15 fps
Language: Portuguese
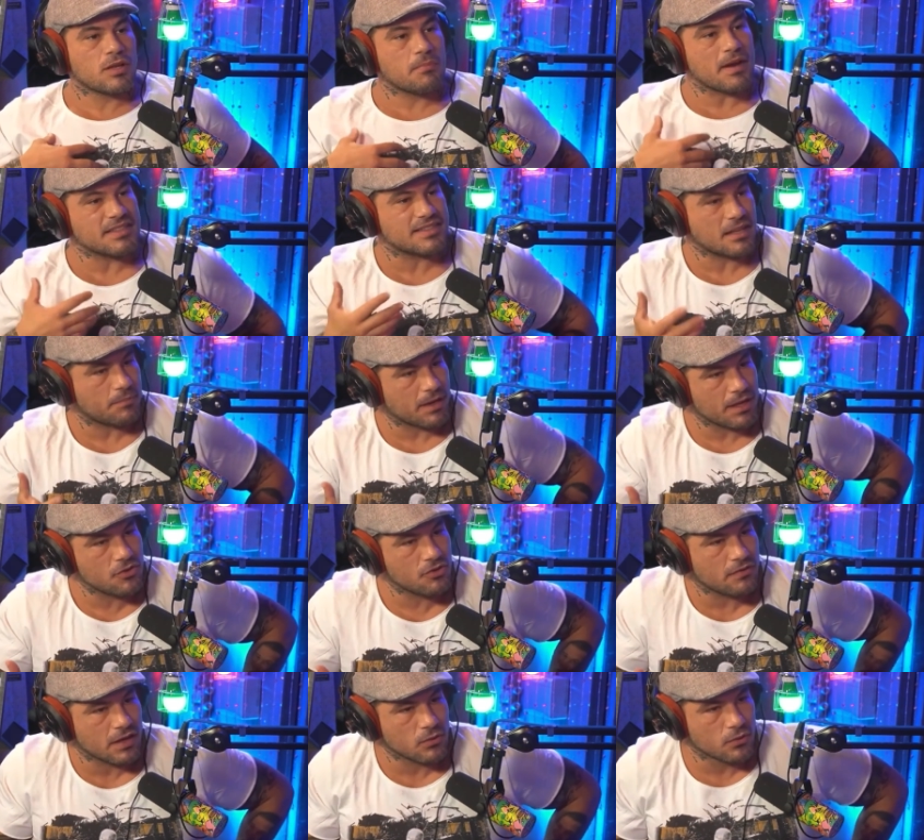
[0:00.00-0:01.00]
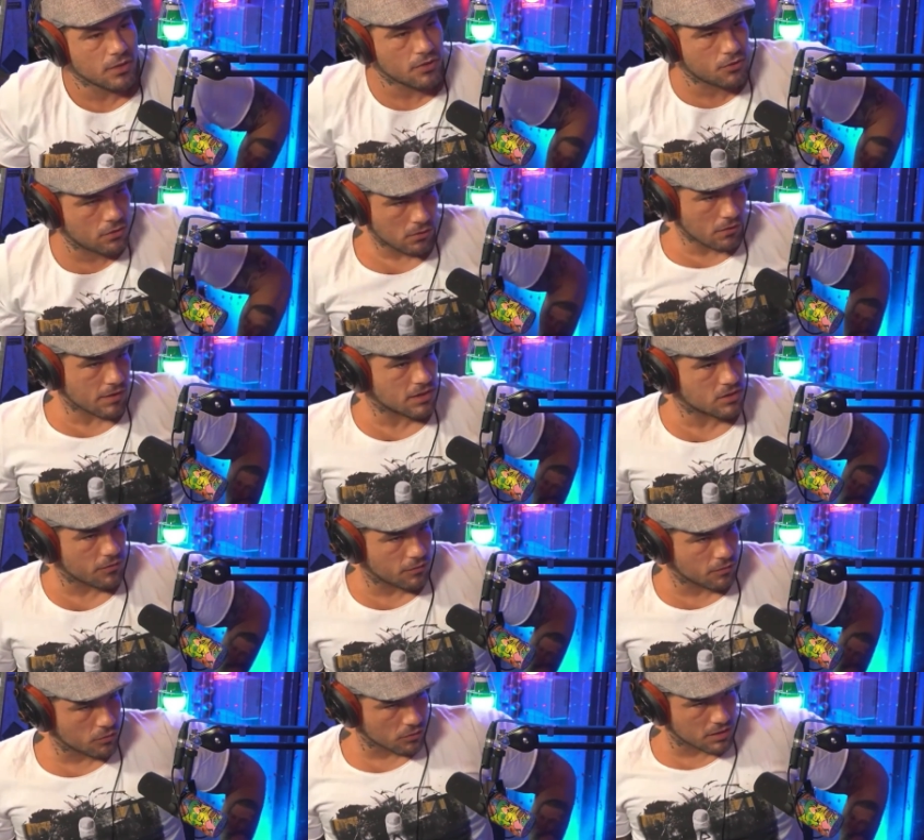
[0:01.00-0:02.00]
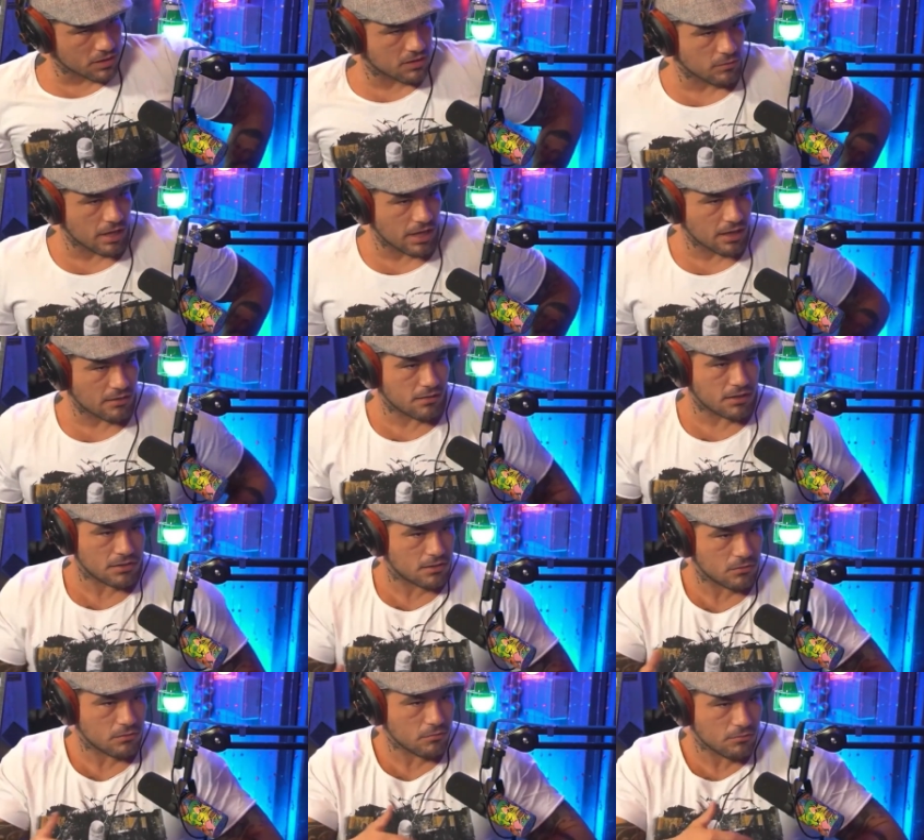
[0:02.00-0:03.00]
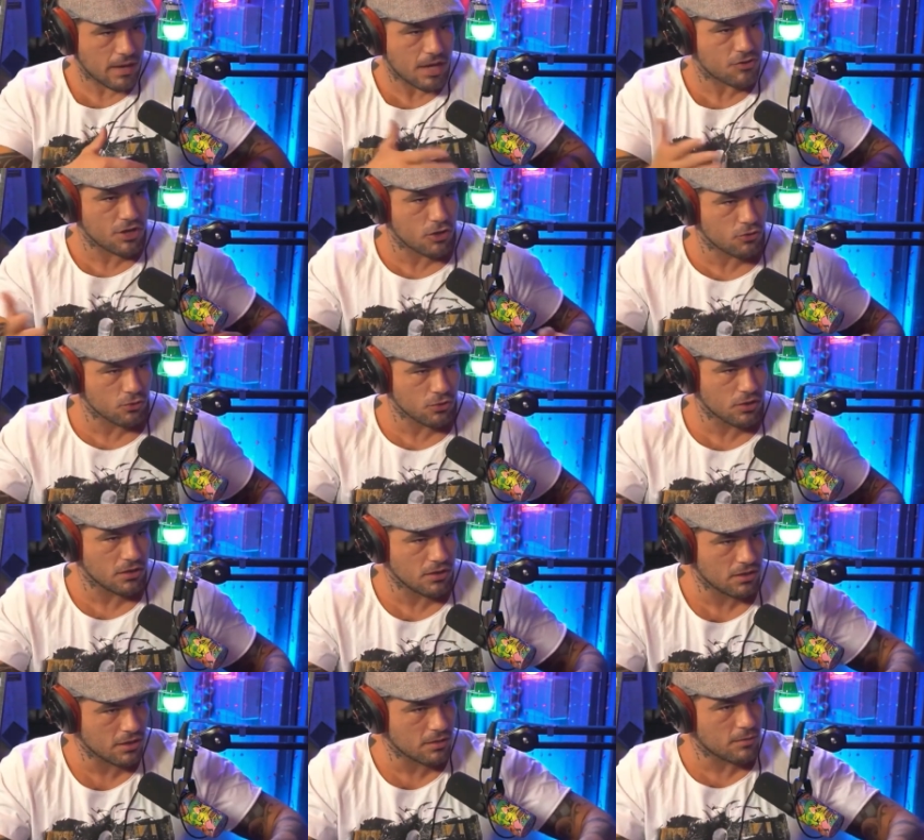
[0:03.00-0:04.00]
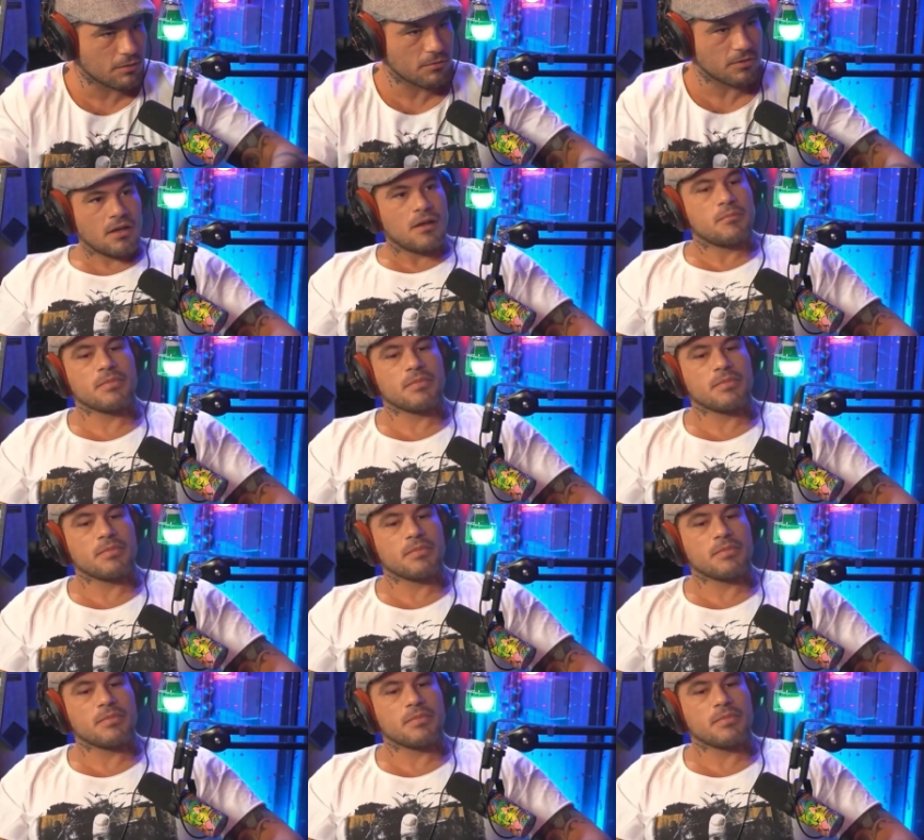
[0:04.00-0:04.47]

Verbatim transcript: o que passar para ele de valores. Qual vai ser o futuro desse moleque? Vai ser um merdinha júnior, né, meu irmão?